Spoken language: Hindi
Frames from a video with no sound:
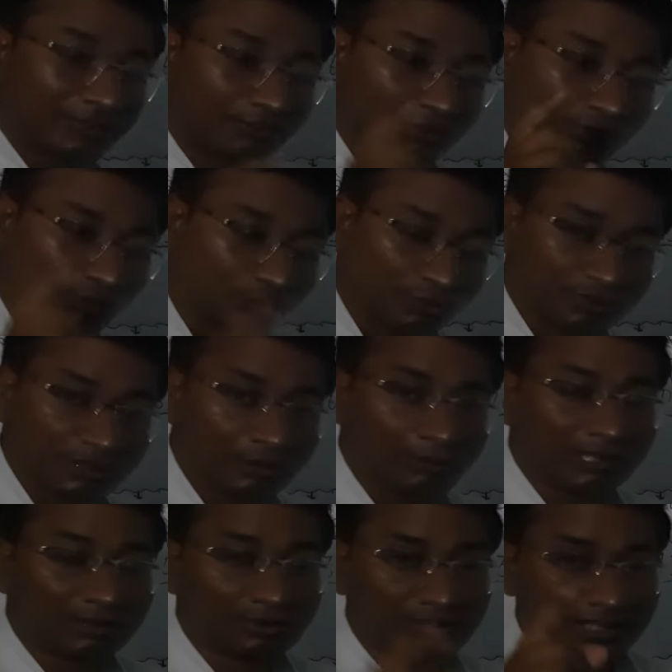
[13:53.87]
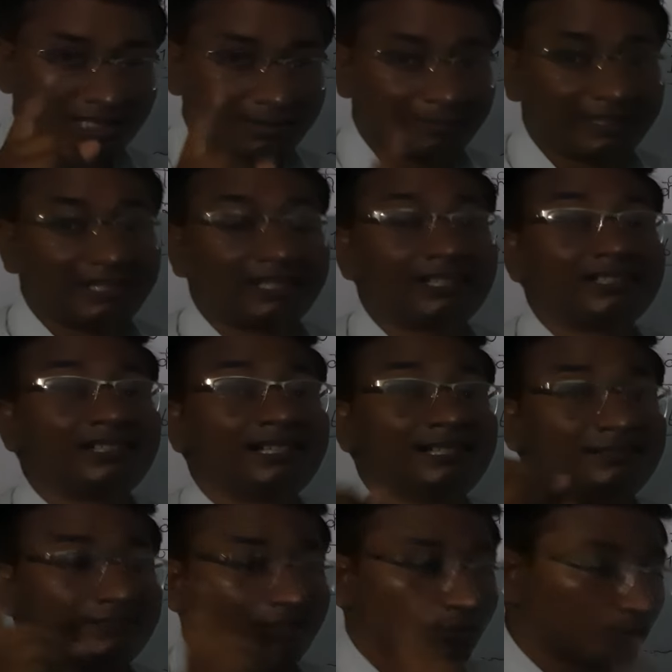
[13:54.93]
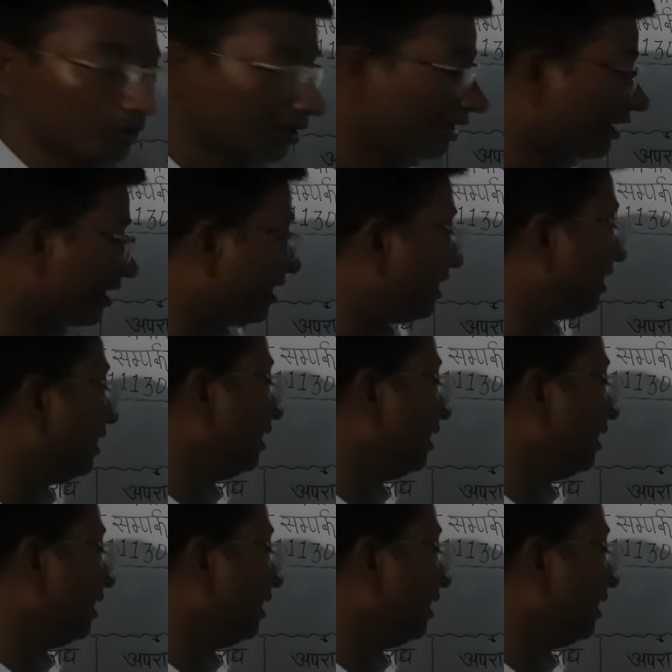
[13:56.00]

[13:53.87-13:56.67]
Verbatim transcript: का कोई दोषी हुआ तो छः महीने जेल जरूर रहेगा